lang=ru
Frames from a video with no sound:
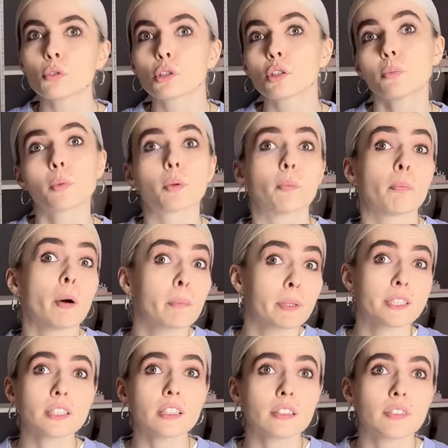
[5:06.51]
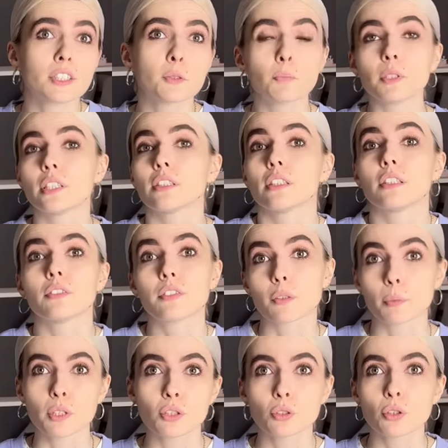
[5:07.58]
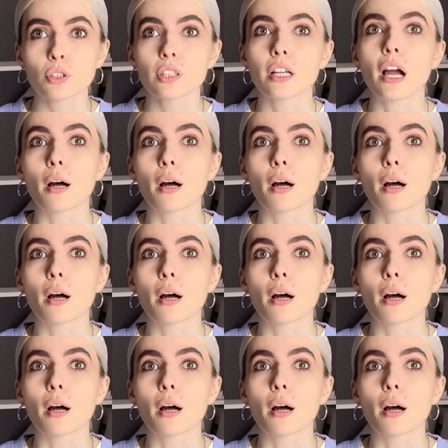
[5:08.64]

чтобы по позиции позировать перед информационной